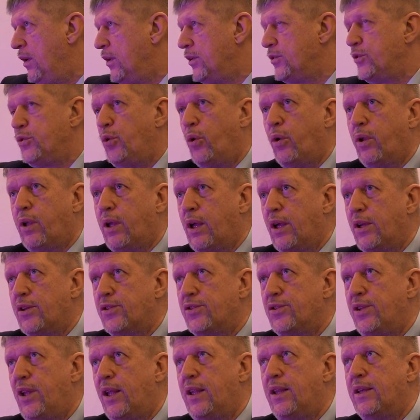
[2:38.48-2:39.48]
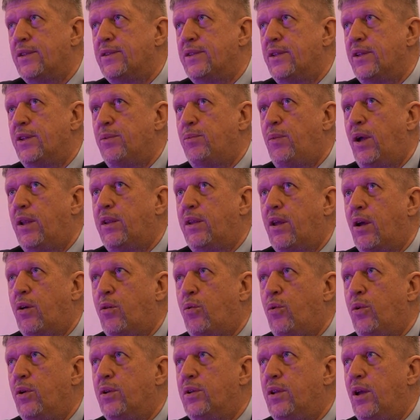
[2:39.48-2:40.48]
стойкое желание занимать
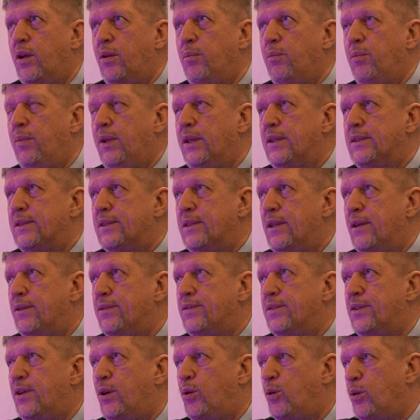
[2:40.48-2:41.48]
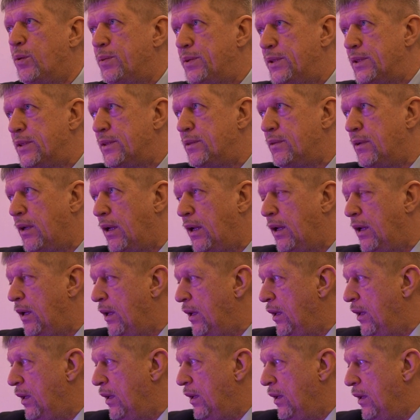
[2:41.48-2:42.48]
какое-то место в сообществе,
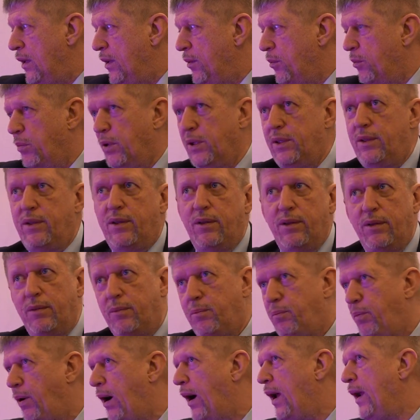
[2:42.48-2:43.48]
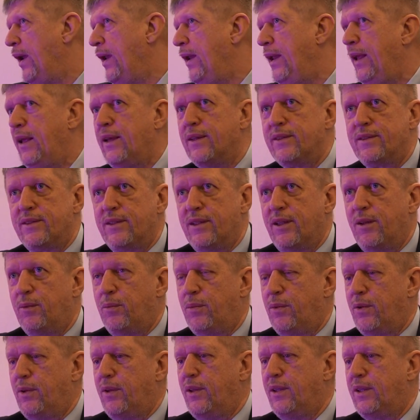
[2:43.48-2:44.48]
быть
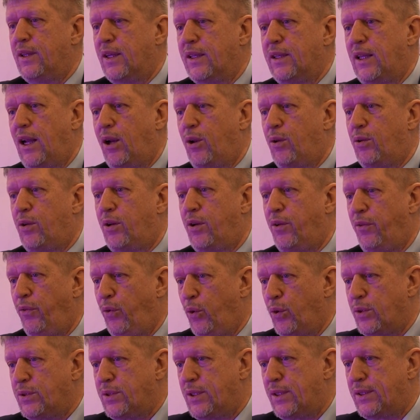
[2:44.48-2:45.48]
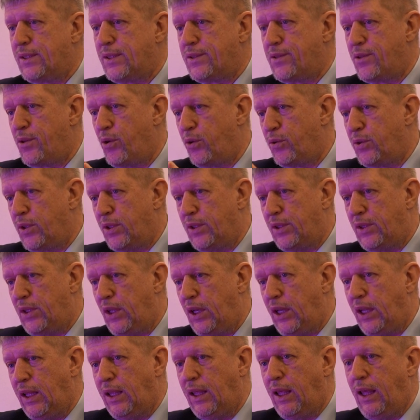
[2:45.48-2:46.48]
полезным и так далее. Он рвется, создает
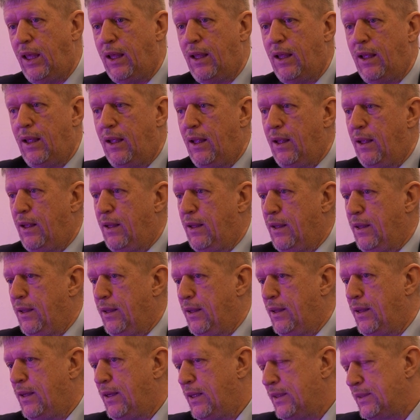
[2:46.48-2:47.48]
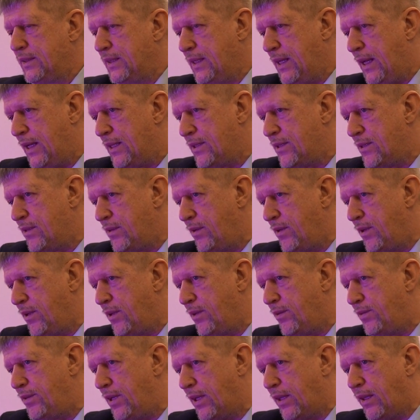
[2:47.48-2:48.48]
интриги,
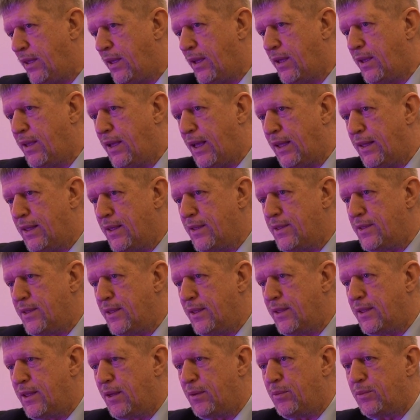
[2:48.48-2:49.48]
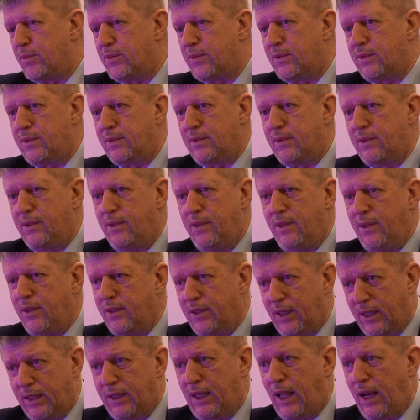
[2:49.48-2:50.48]
рассказывает всякие гадости там
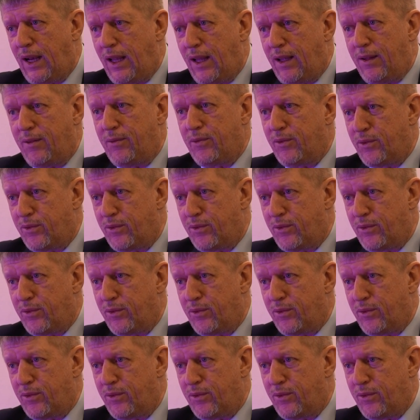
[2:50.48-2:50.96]
и так далее